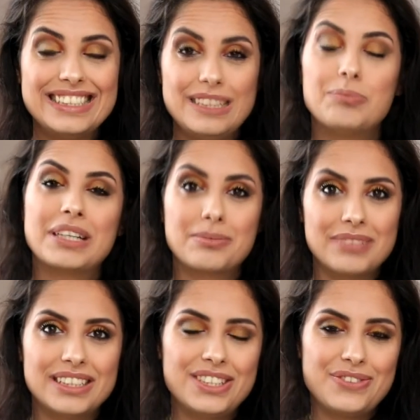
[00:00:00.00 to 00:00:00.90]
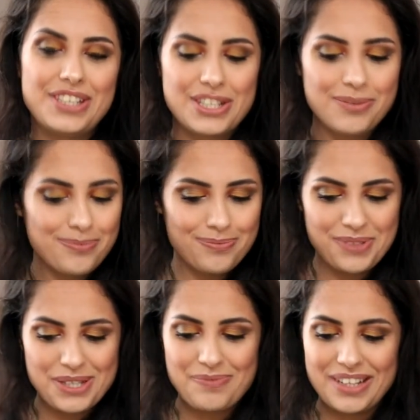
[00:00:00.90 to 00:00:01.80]
cilt bakımı alışverişim
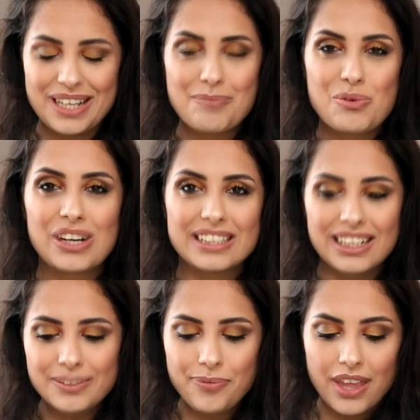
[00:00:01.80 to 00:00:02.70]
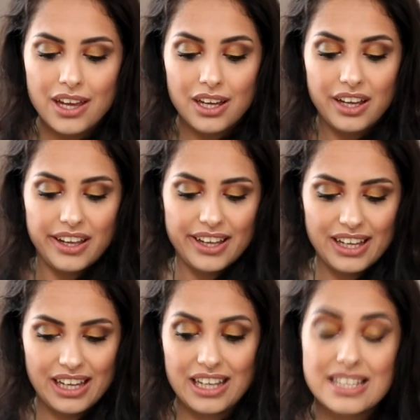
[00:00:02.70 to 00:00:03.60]
şimdilik bu kadar.
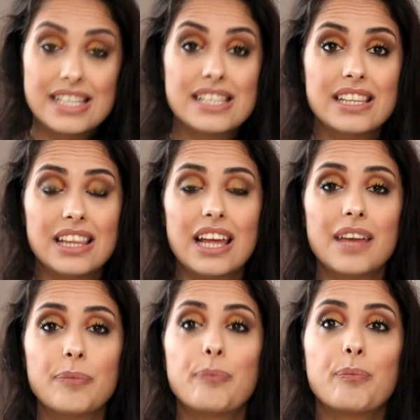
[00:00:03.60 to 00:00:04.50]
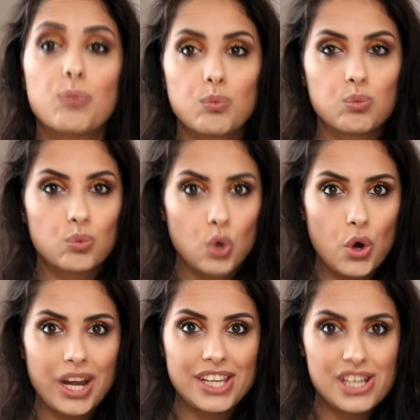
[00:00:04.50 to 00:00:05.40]
Ee, sizin de
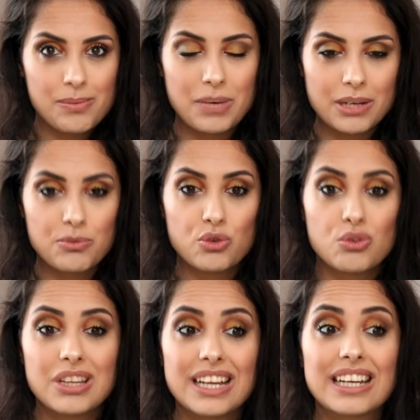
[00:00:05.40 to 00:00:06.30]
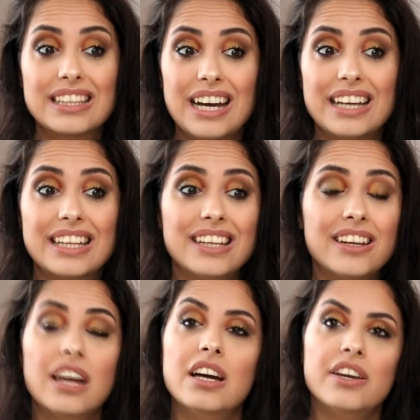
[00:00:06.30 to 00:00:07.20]
Kore cilt bakımı ürünlerine dair
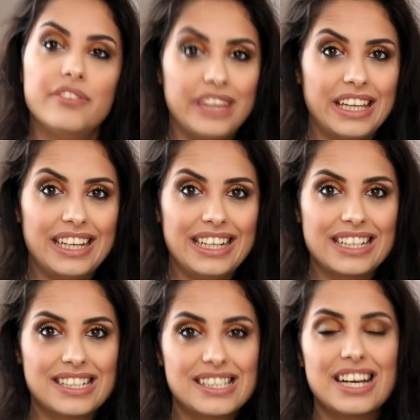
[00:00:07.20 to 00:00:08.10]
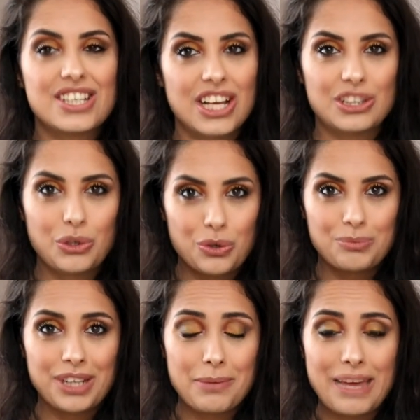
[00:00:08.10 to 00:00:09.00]
Fikirlerinizi aşağıda
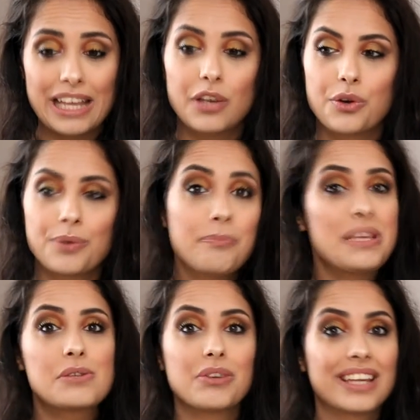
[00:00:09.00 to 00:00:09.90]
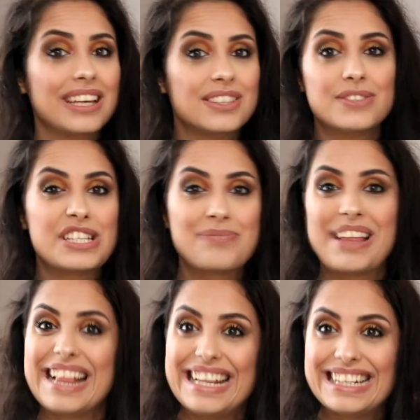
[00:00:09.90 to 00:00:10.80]
yorumlara bekliyorum. Bir sonraki
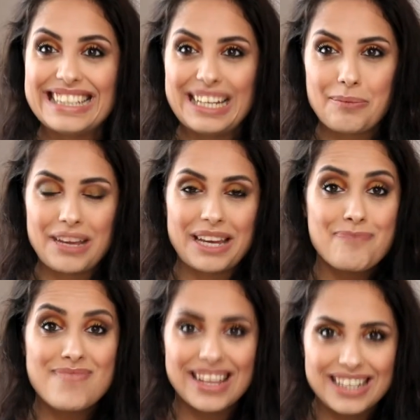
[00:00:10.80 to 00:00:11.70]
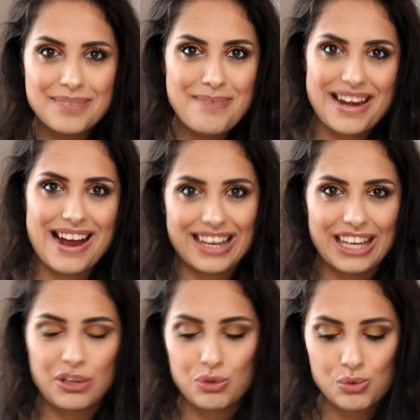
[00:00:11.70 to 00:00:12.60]
alışverişimde neleri denemeliyim, neleri merak
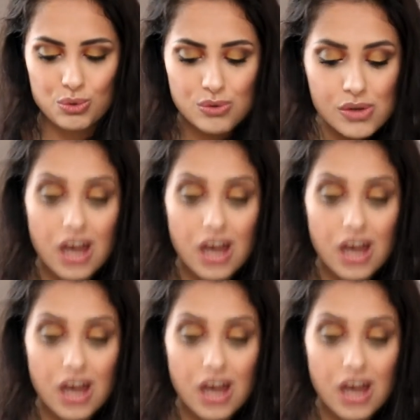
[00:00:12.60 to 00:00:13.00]
ediyorsunuz.